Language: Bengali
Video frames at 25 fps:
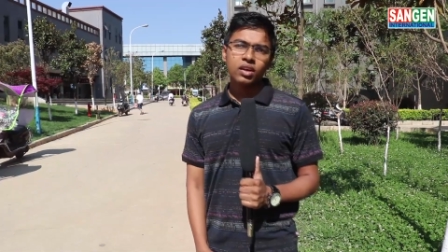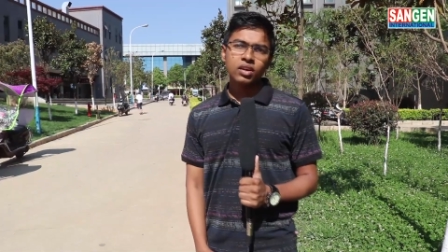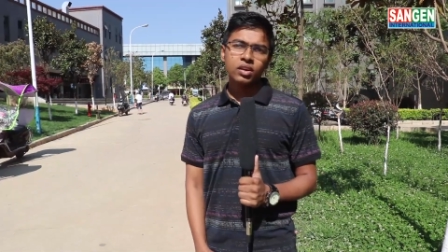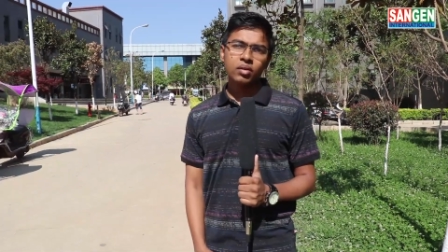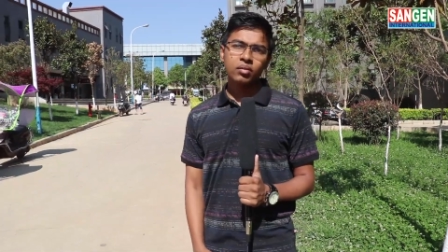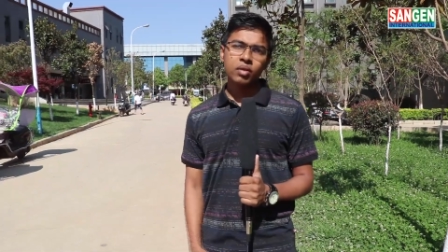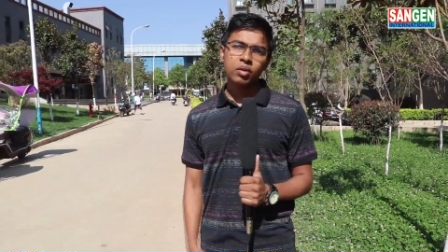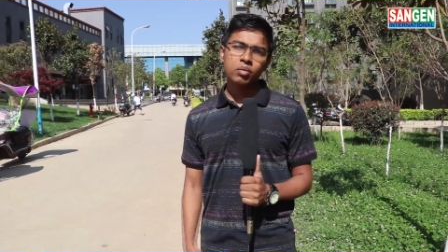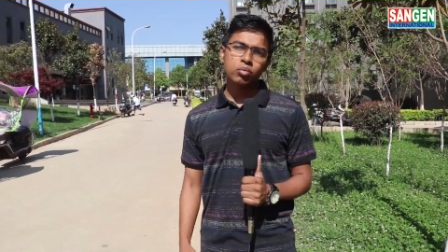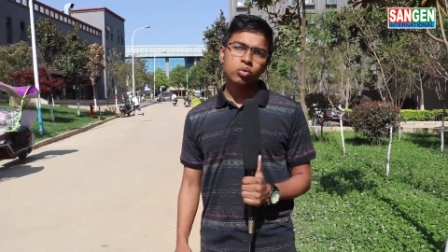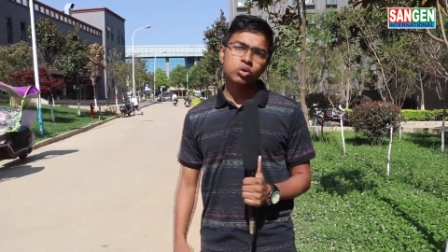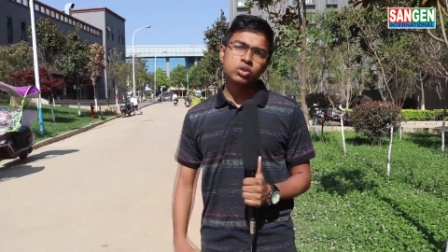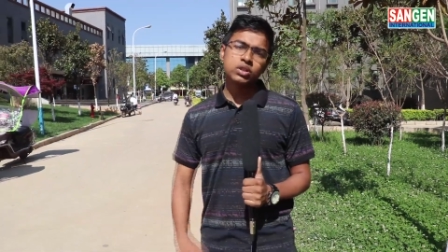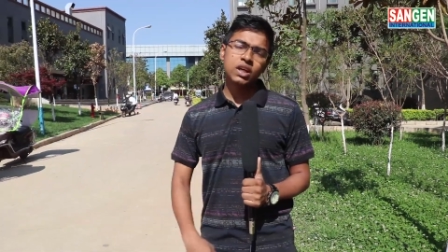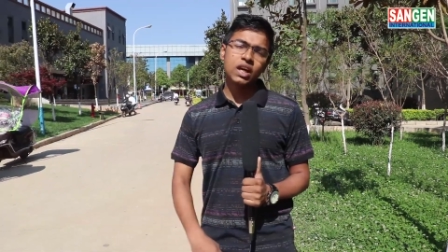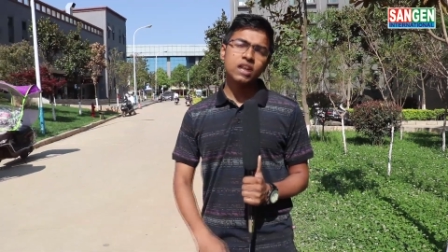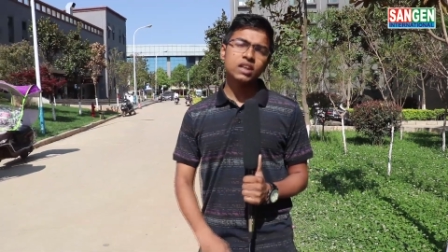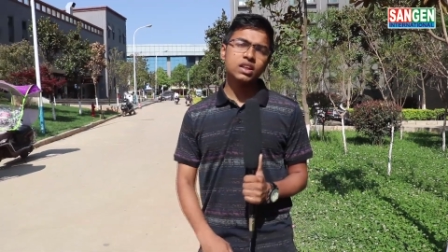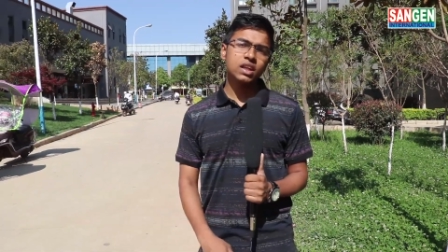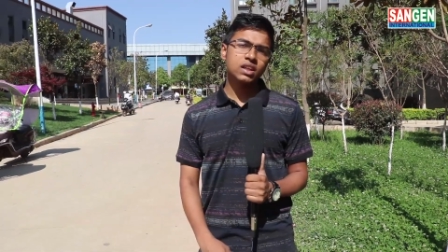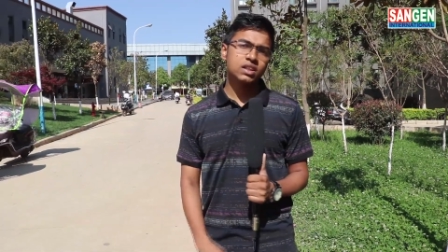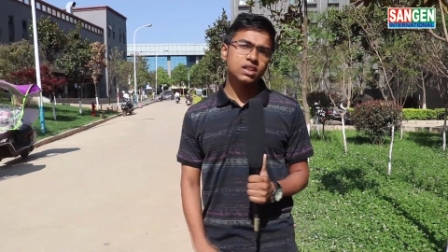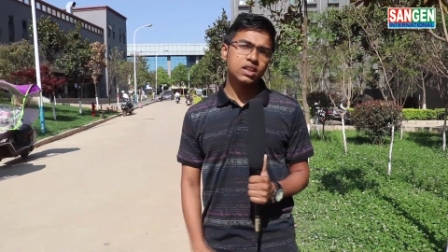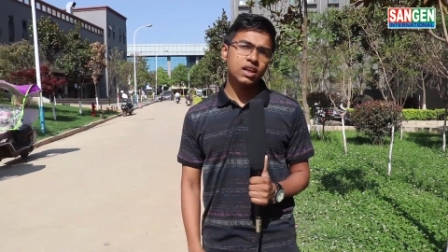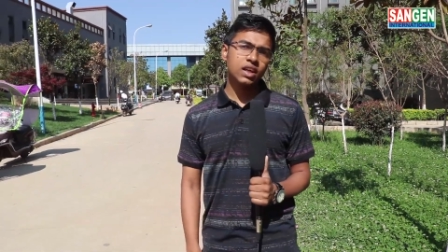তার মানে বোঝাই
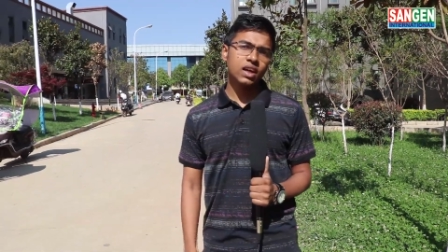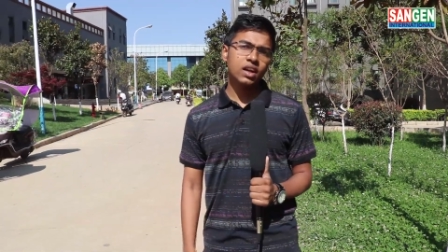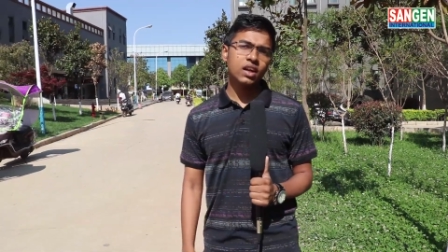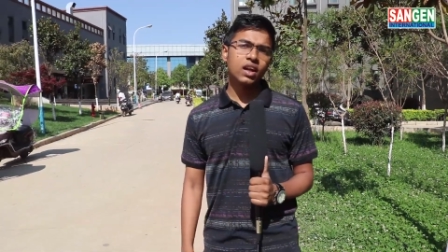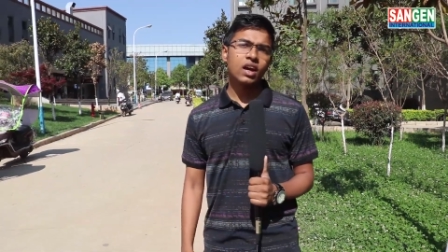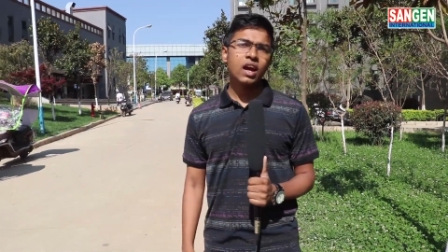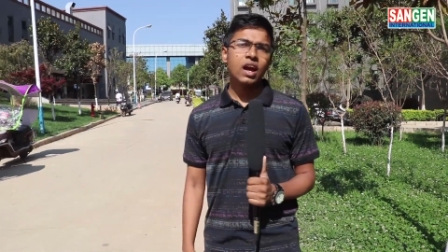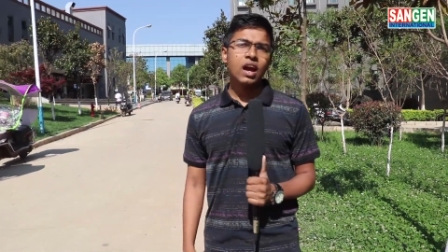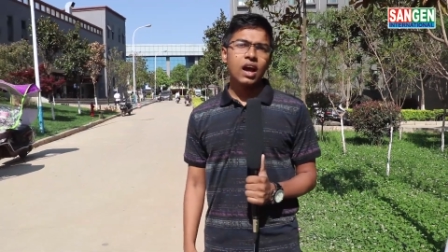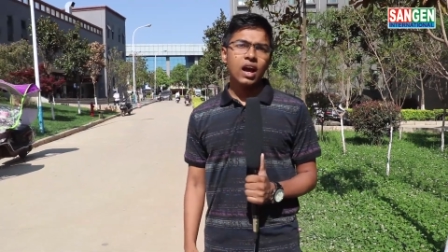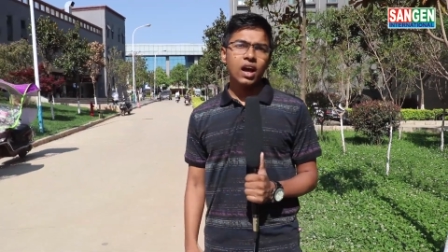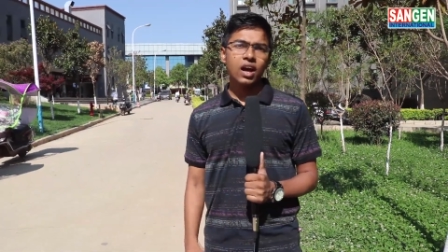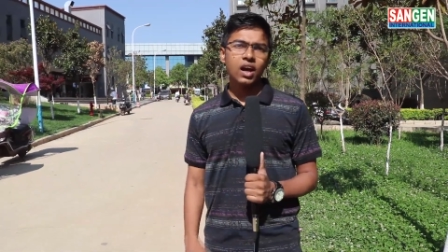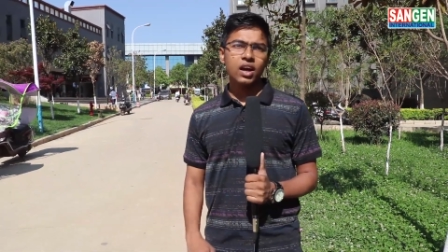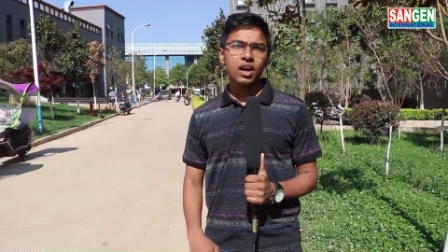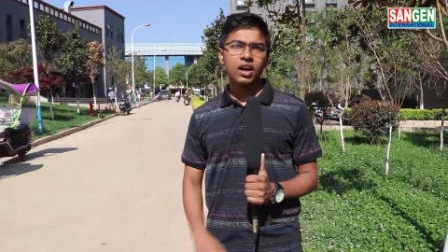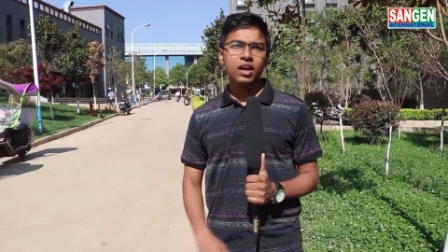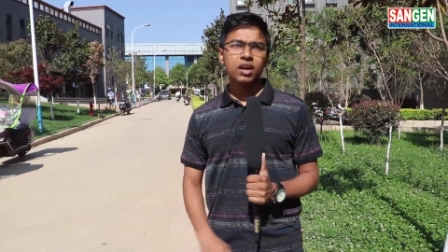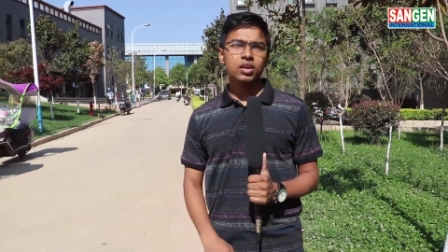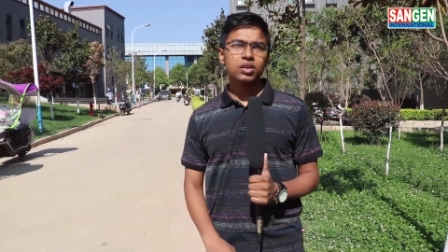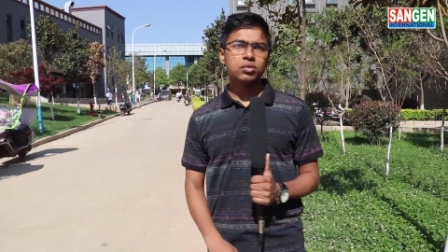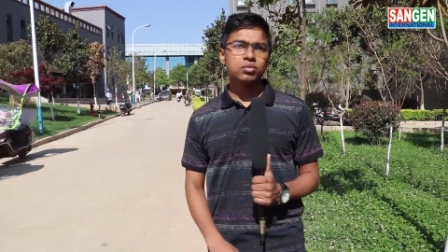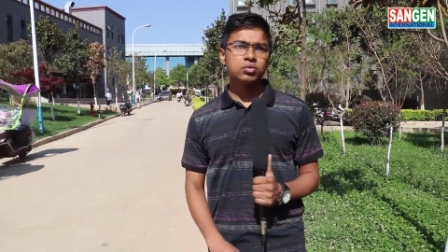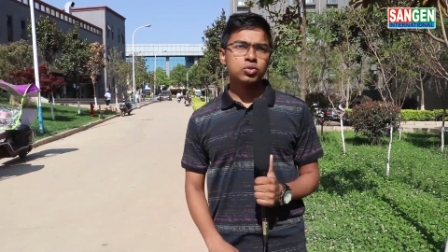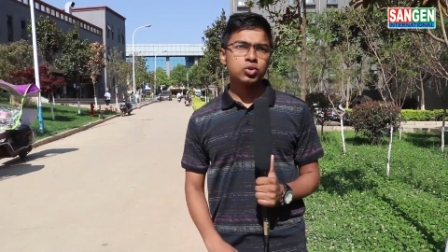যাচ্ছে এখানে আর
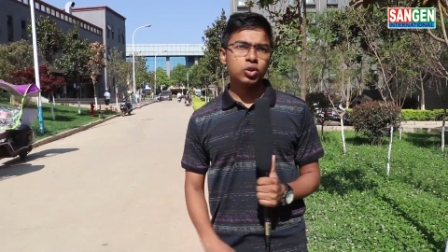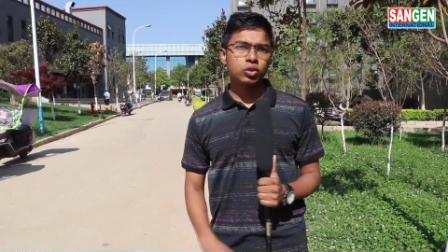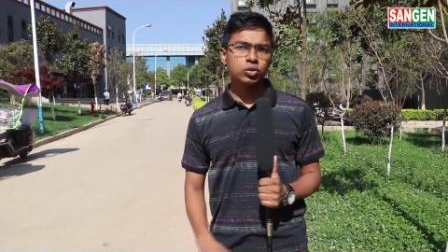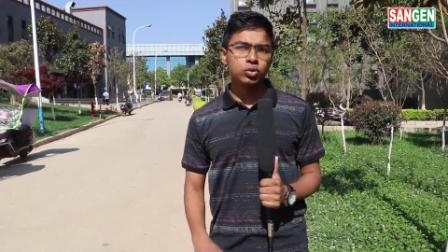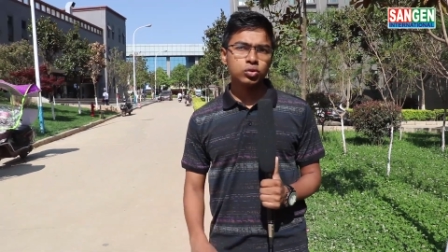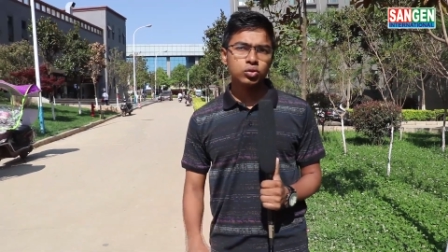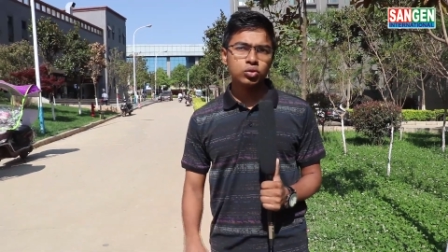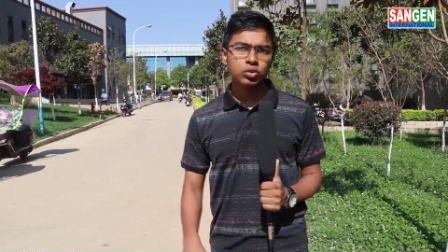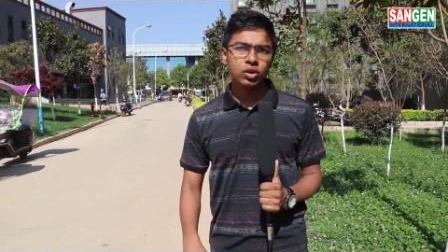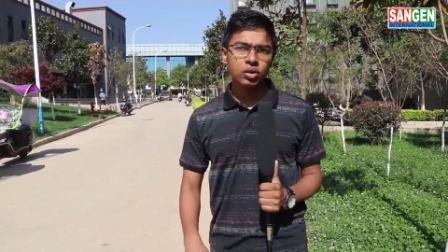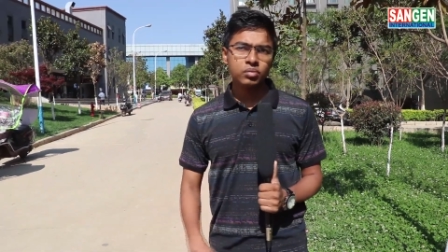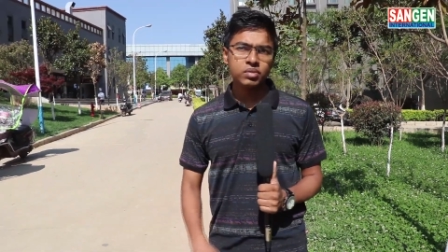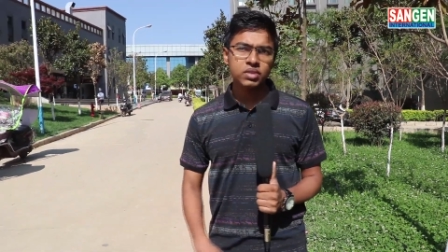যত দূর